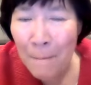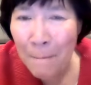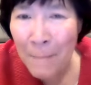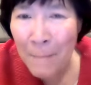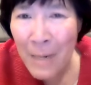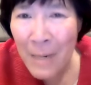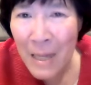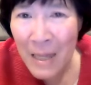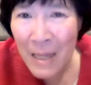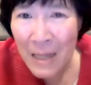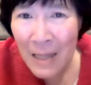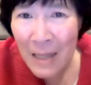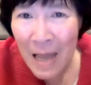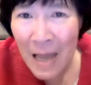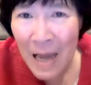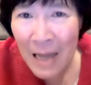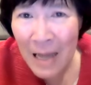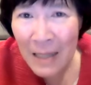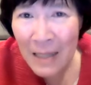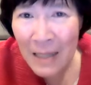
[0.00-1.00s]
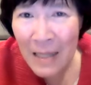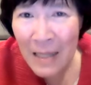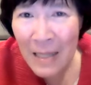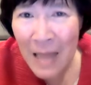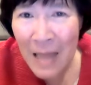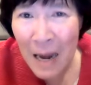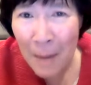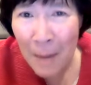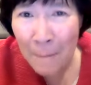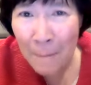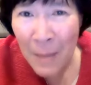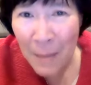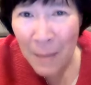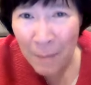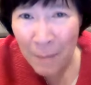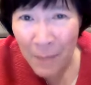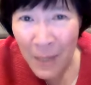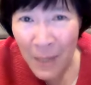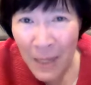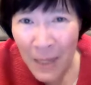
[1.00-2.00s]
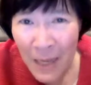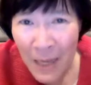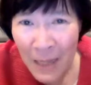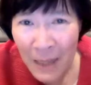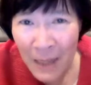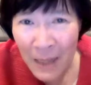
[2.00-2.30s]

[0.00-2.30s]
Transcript: perintah di dalam mimpinya